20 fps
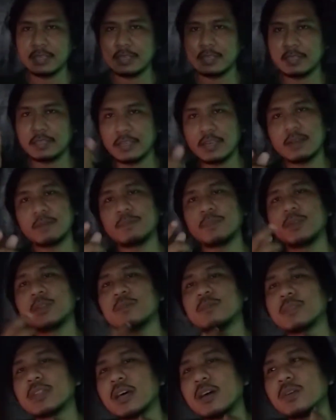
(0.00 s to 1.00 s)
Yang
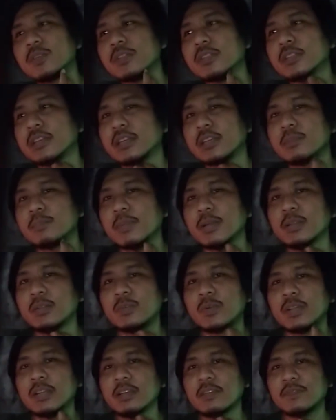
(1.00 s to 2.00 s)
belum tahu tentang
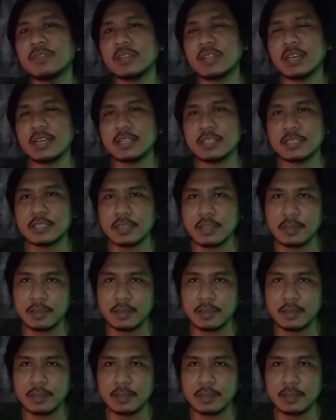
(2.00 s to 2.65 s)
Immanuel Levinas,